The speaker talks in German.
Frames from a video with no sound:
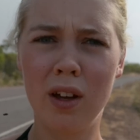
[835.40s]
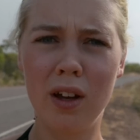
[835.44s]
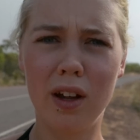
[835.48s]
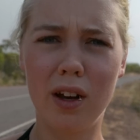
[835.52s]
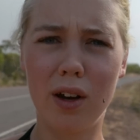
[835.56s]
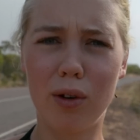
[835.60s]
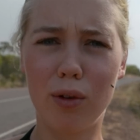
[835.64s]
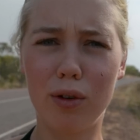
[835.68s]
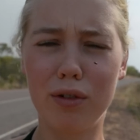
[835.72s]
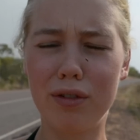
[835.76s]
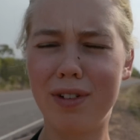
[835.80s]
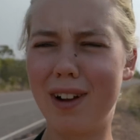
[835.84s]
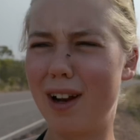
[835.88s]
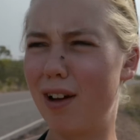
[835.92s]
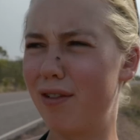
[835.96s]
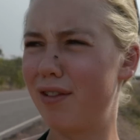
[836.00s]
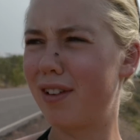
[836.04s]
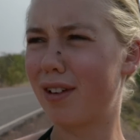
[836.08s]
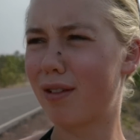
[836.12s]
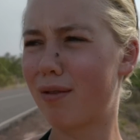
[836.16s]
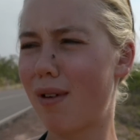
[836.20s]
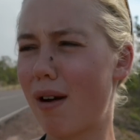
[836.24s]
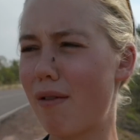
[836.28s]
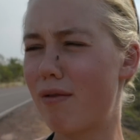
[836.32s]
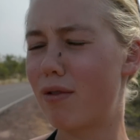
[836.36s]
einen Unfall auf
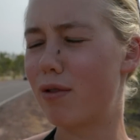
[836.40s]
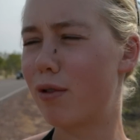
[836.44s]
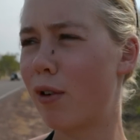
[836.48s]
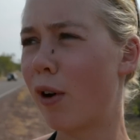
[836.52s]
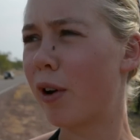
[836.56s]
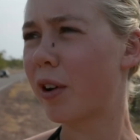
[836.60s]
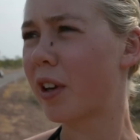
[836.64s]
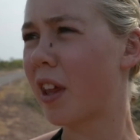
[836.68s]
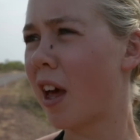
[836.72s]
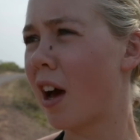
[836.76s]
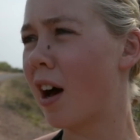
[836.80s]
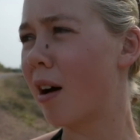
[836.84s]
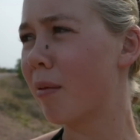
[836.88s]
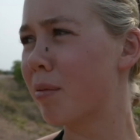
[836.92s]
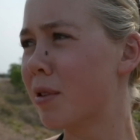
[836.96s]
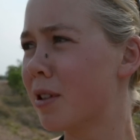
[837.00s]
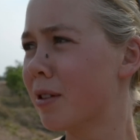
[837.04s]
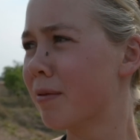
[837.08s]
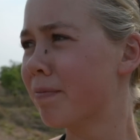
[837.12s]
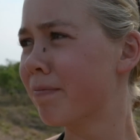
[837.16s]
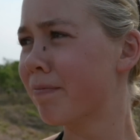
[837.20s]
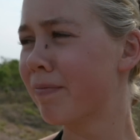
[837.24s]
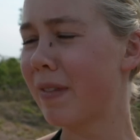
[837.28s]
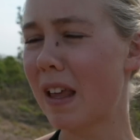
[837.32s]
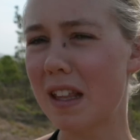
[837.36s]
der Gravel Road gehabt.
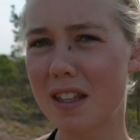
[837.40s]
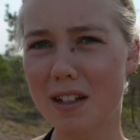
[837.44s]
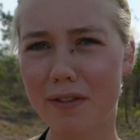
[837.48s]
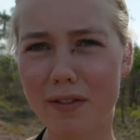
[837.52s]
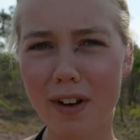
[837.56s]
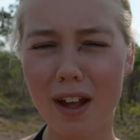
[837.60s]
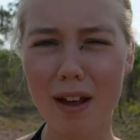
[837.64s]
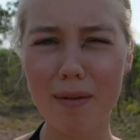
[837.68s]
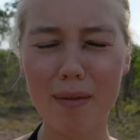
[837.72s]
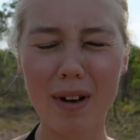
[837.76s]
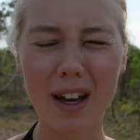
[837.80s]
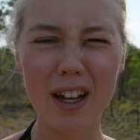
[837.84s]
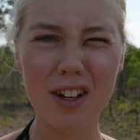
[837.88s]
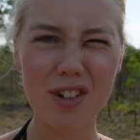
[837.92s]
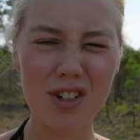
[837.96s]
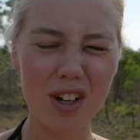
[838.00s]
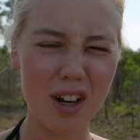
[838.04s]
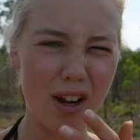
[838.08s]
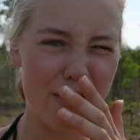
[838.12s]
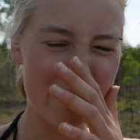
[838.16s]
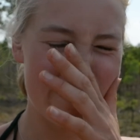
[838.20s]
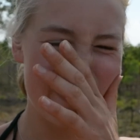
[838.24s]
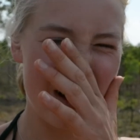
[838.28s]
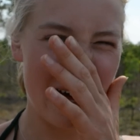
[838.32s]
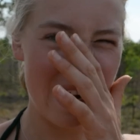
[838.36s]
Jetzt sind wir immerhin
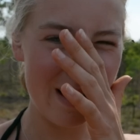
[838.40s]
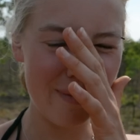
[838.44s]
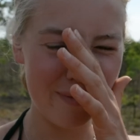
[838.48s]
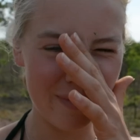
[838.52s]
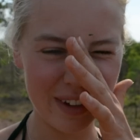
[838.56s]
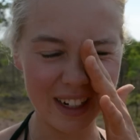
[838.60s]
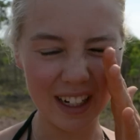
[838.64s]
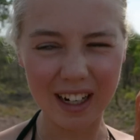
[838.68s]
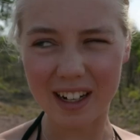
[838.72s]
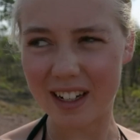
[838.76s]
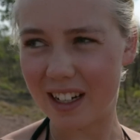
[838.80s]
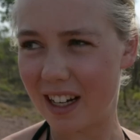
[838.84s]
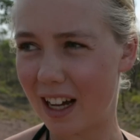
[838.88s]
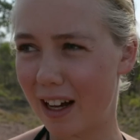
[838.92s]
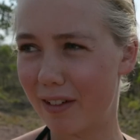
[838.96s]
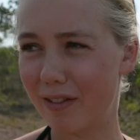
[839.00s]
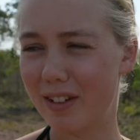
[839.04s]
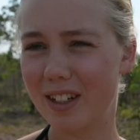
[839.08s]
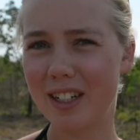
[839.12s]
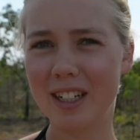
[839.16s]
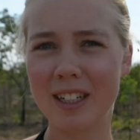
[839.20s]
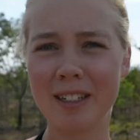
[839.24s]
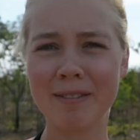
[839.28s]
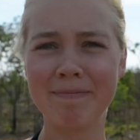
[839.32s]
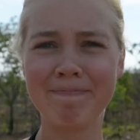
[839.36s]
schon auf dem halben Weg nach
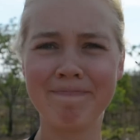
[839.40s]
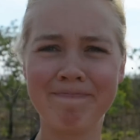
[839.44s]
Darwin, ne?